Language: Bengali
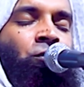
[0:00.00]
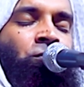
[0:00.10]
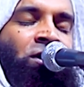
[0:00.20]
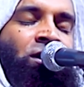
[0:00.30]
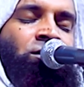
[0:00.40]

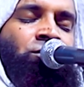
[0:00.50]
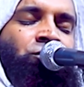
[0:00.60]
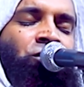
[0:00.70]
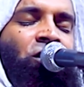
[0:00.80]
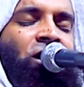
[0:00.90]
উমিন
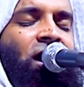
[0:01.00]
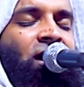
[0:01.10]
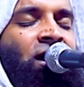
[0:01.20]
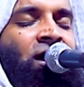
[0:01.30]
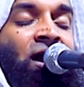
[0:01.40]
চলে
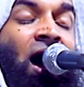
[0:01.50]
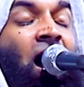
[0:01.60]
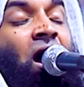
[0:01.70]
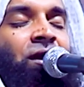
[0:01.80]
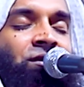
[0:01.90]
না
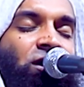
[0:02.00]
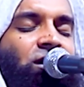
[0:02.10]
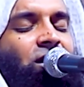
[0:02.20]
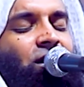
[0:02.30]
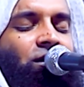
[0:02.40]

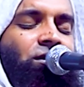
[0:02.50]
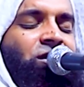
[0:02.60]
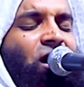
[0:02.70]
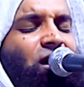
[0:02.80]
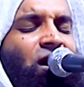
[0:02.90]
জিকির
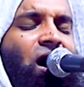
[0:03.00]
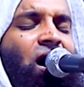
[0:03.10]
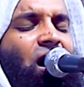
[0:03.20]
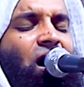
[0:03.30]
সারা